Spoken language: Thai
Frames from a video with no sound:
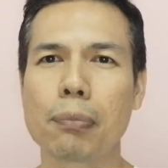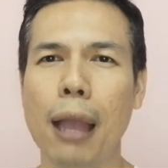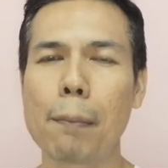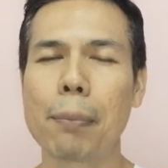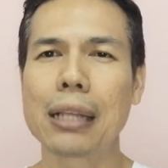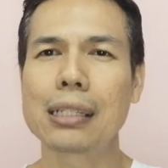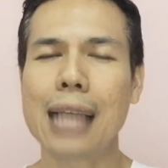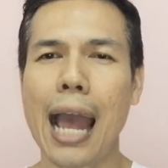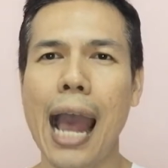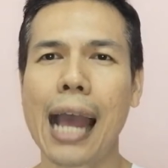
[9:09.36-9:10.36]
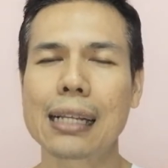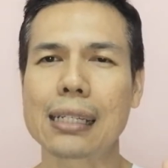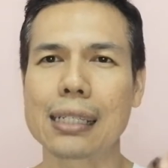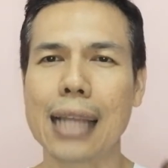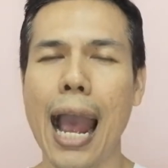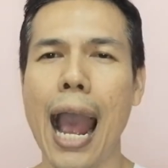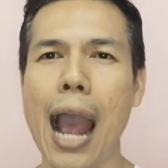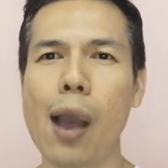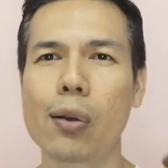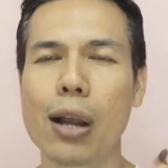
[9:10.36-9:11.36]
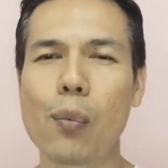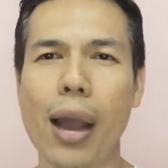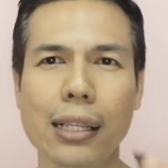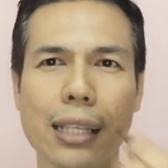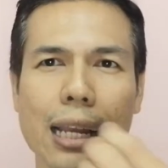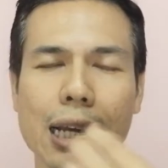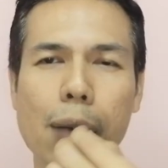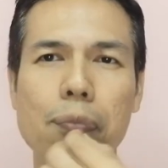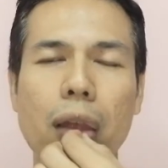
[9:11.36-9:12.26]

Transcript: ทำเป็นชาเช้ากลางวันเย็นครับ